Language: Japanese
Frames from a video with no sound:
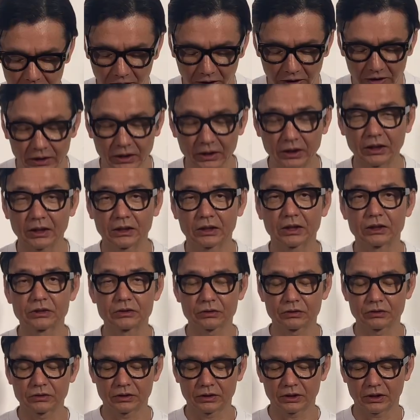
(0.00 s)
丁寧な手
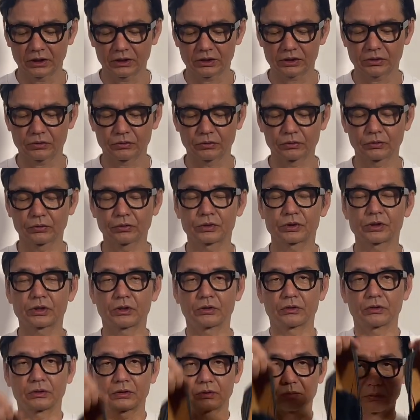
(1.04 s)
作りで仕事をして
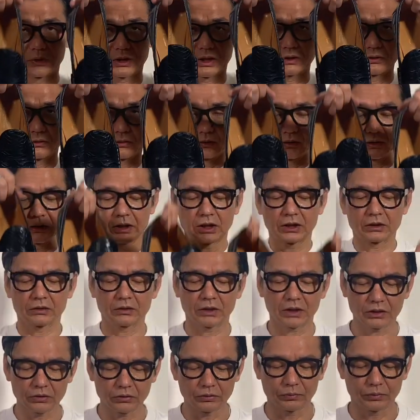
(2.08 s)
るブランドになる
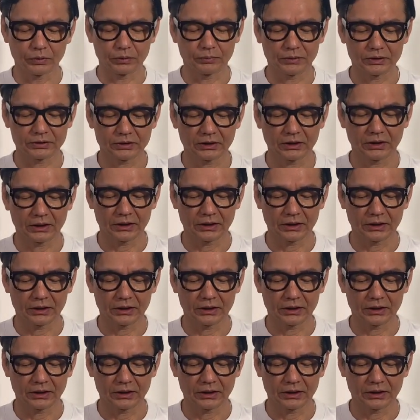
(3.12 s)
かと思います